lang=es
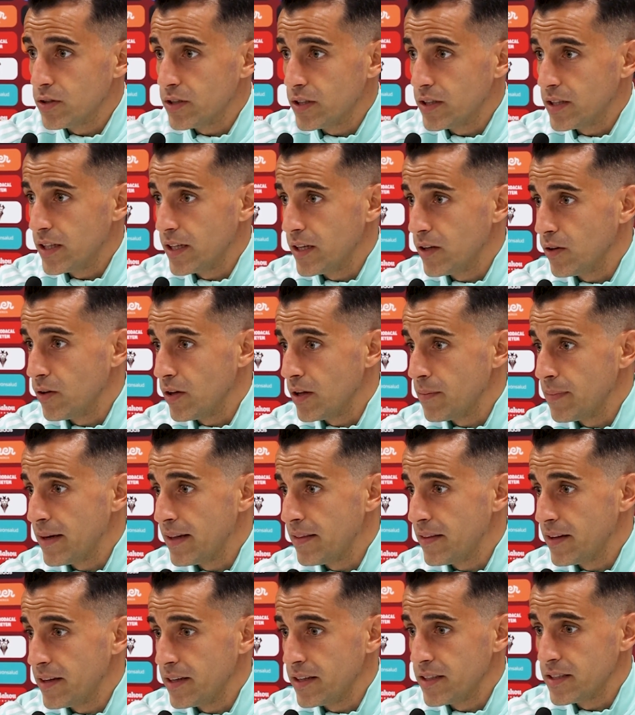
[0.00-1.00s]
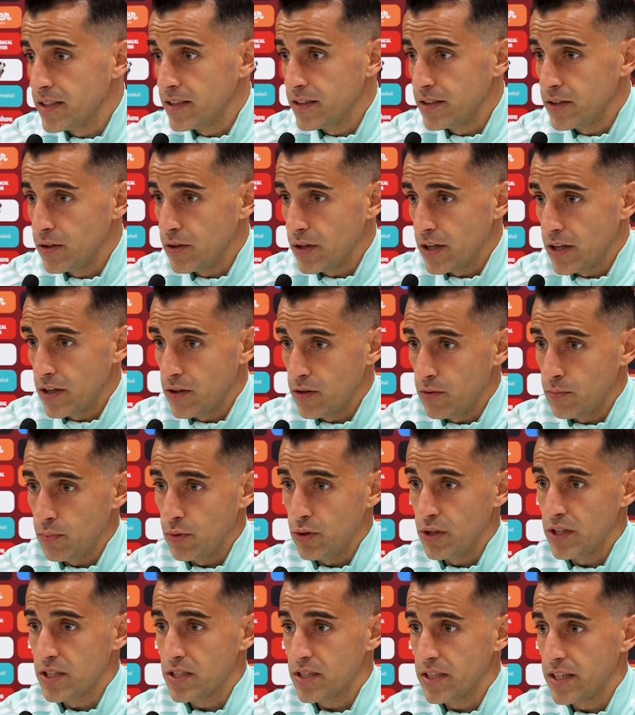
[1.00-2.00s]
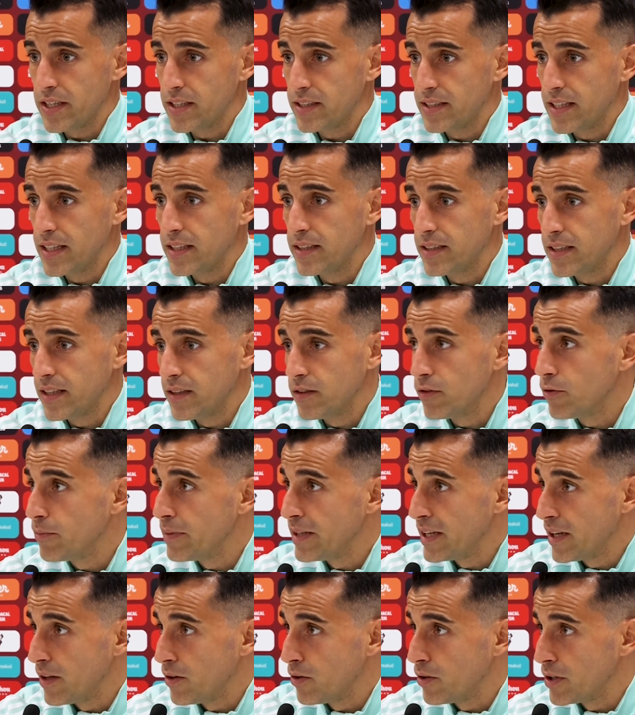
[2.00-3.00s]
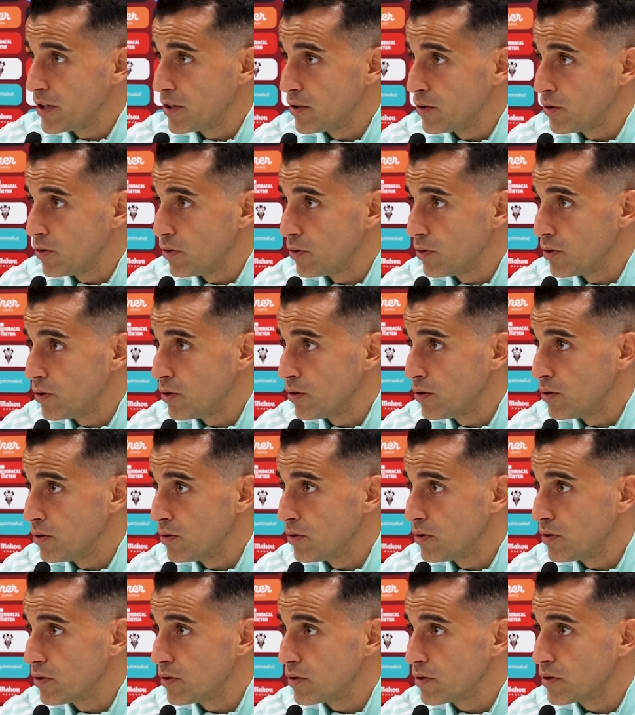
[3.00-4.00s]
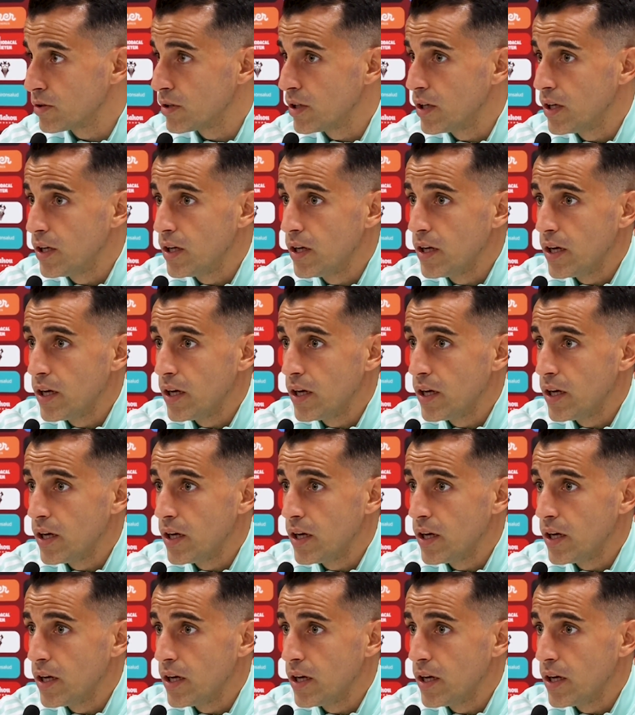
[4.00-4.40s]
te lo demanda en el sentido de que no puedes ser tan, tan dominador en todos los,